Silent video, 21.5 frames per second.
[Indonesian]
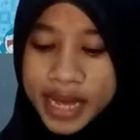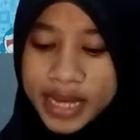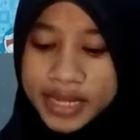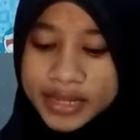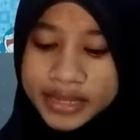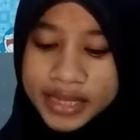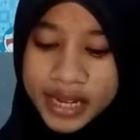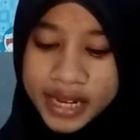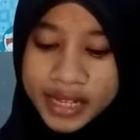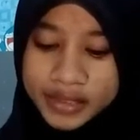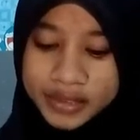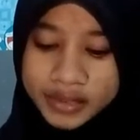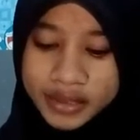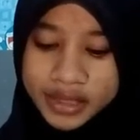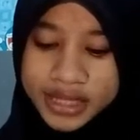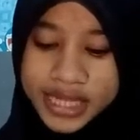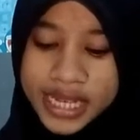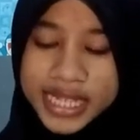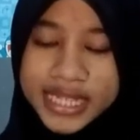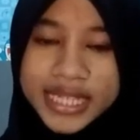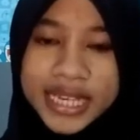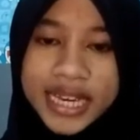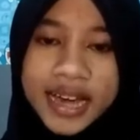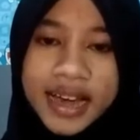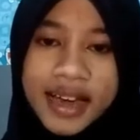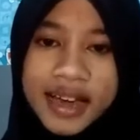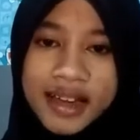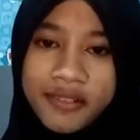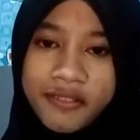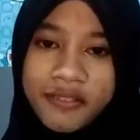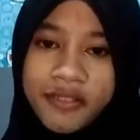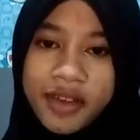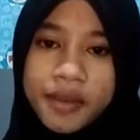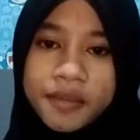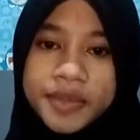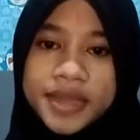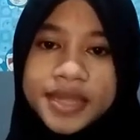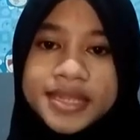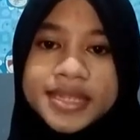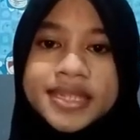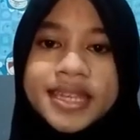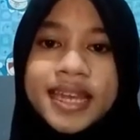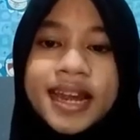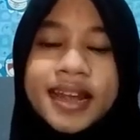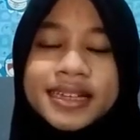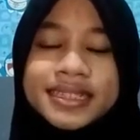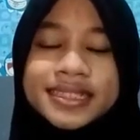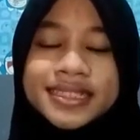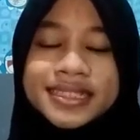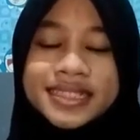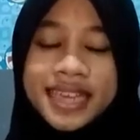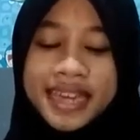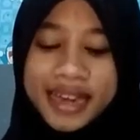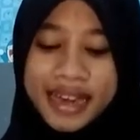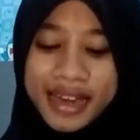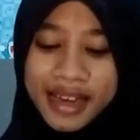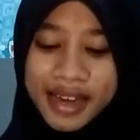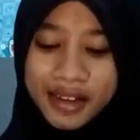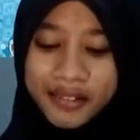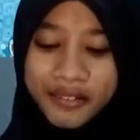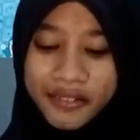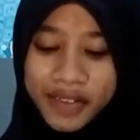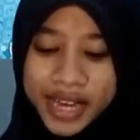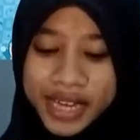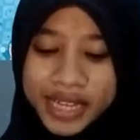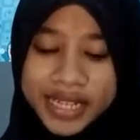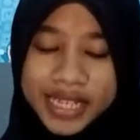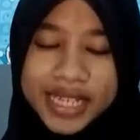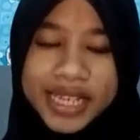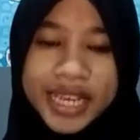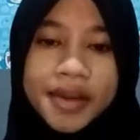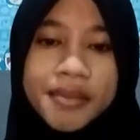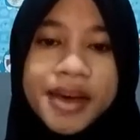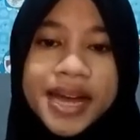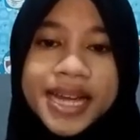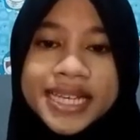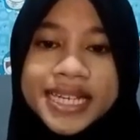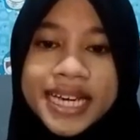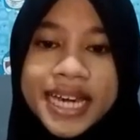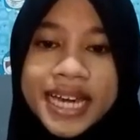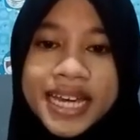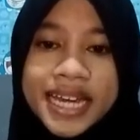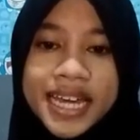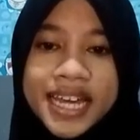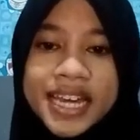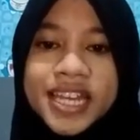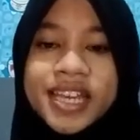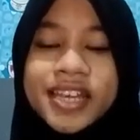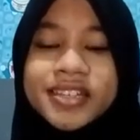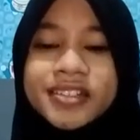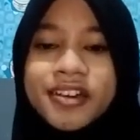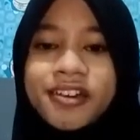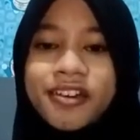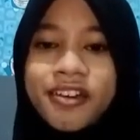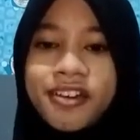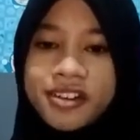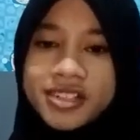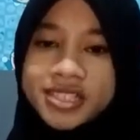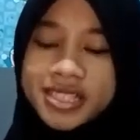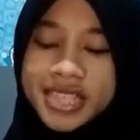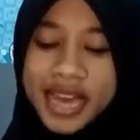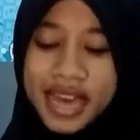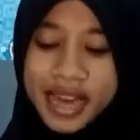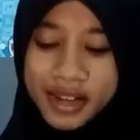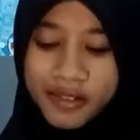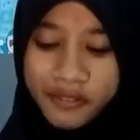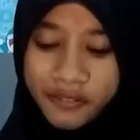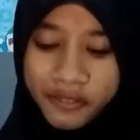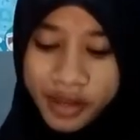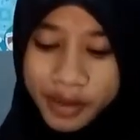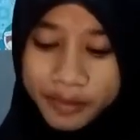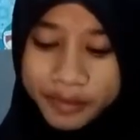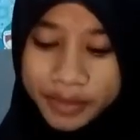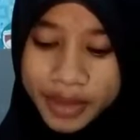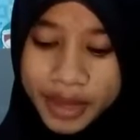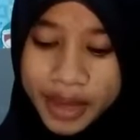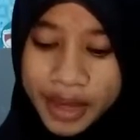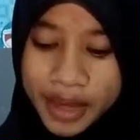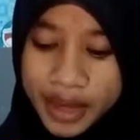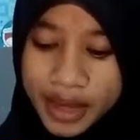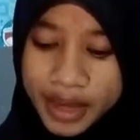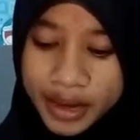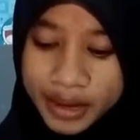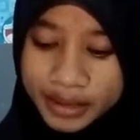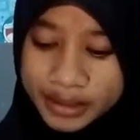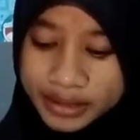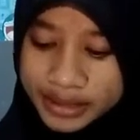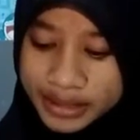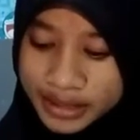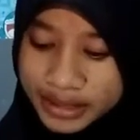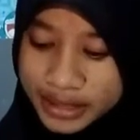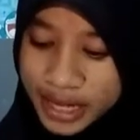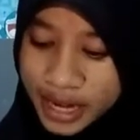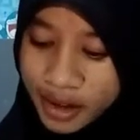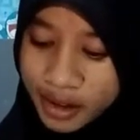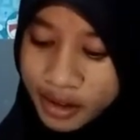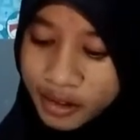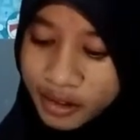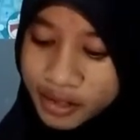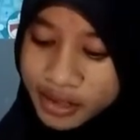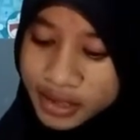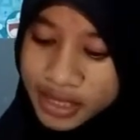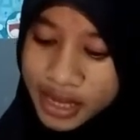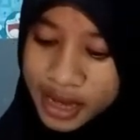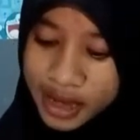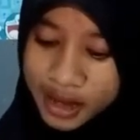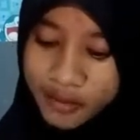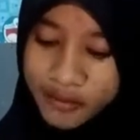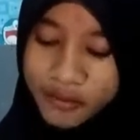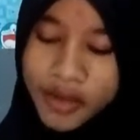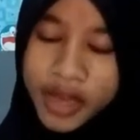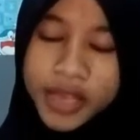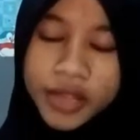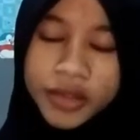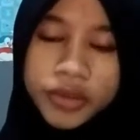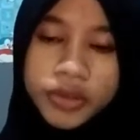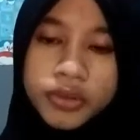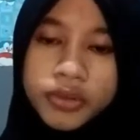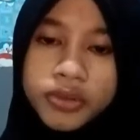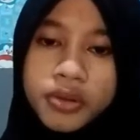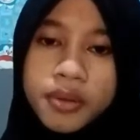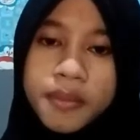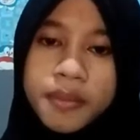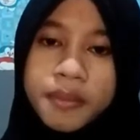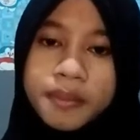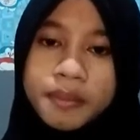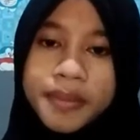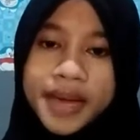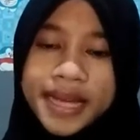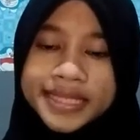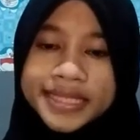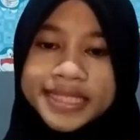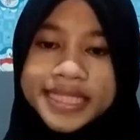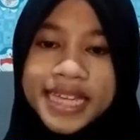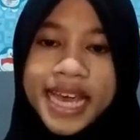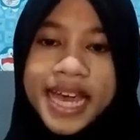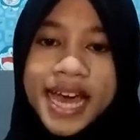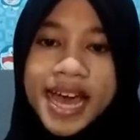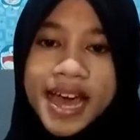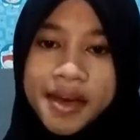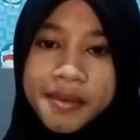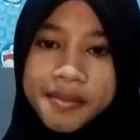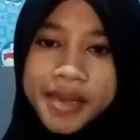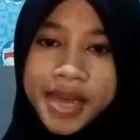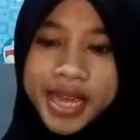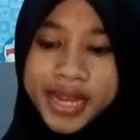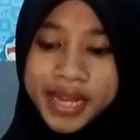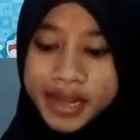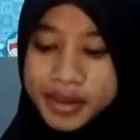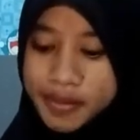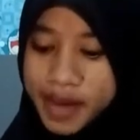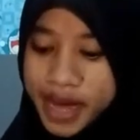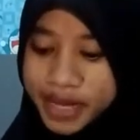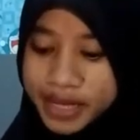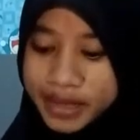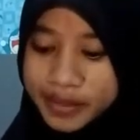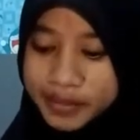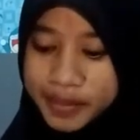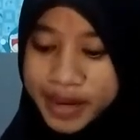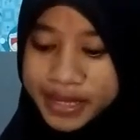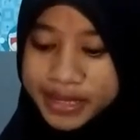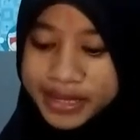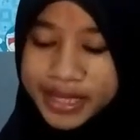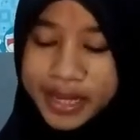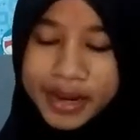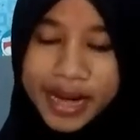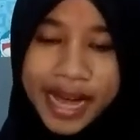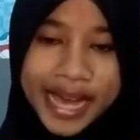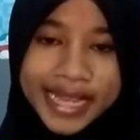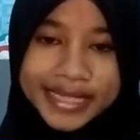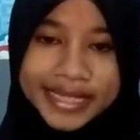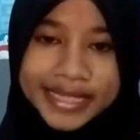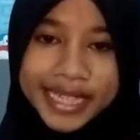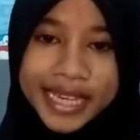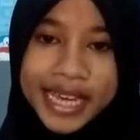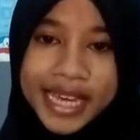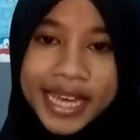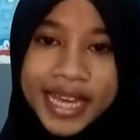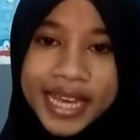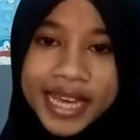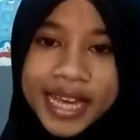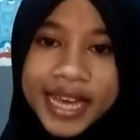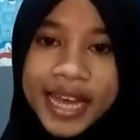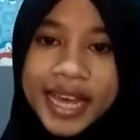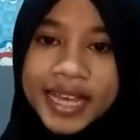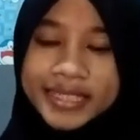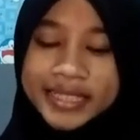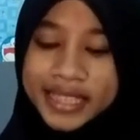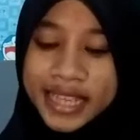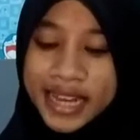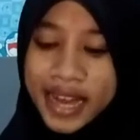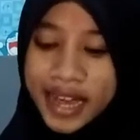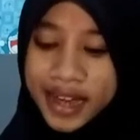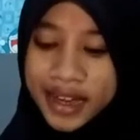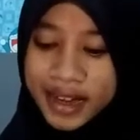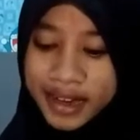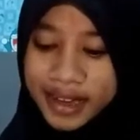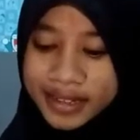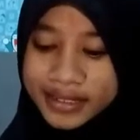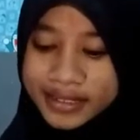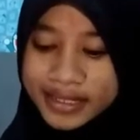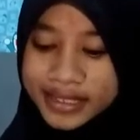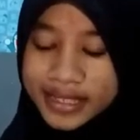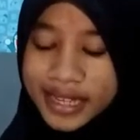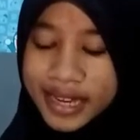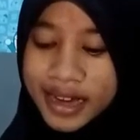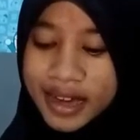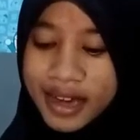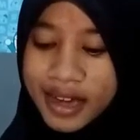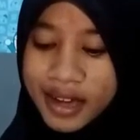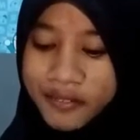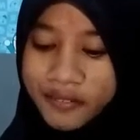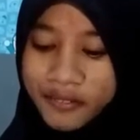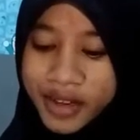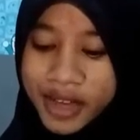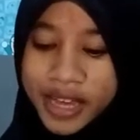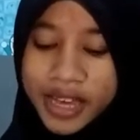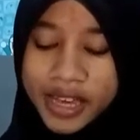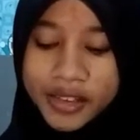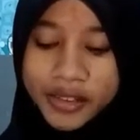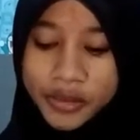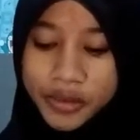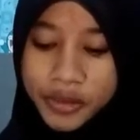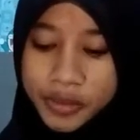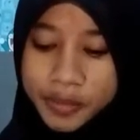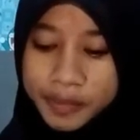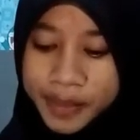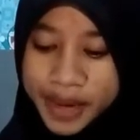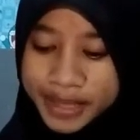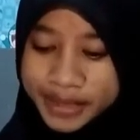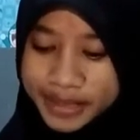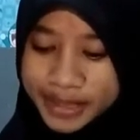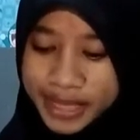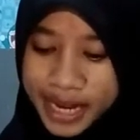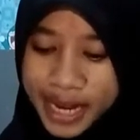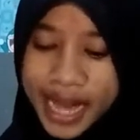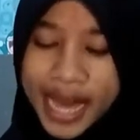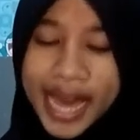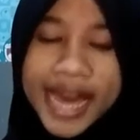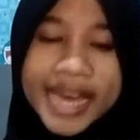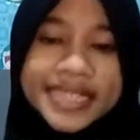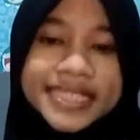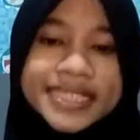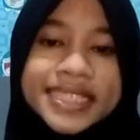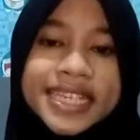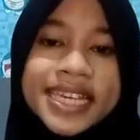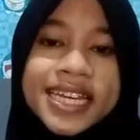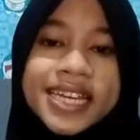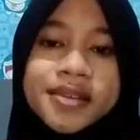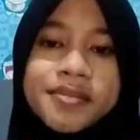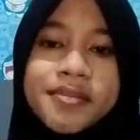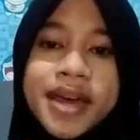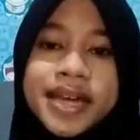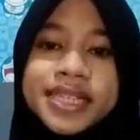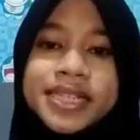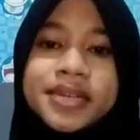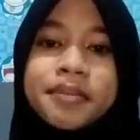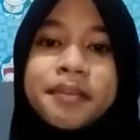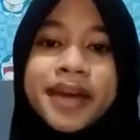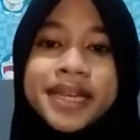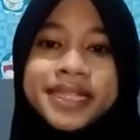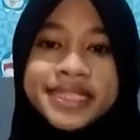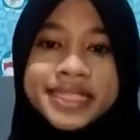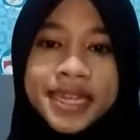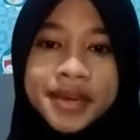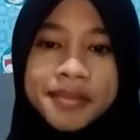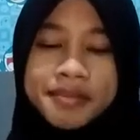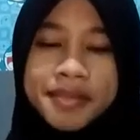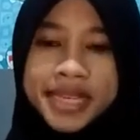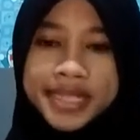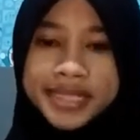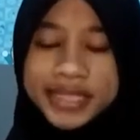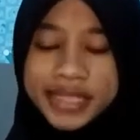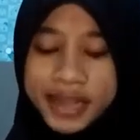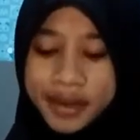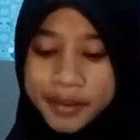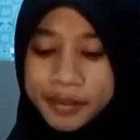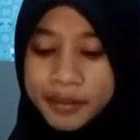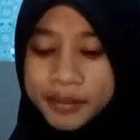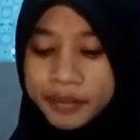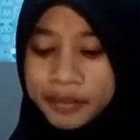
Selanjutnya sek alfa. Sek alfa ini kebalikan dari cos alfa. Jika cos alfa itu panjang AB dibagi panjang AC, sedangkan sek alfa yaitu panjang AC dibagi panjang BC.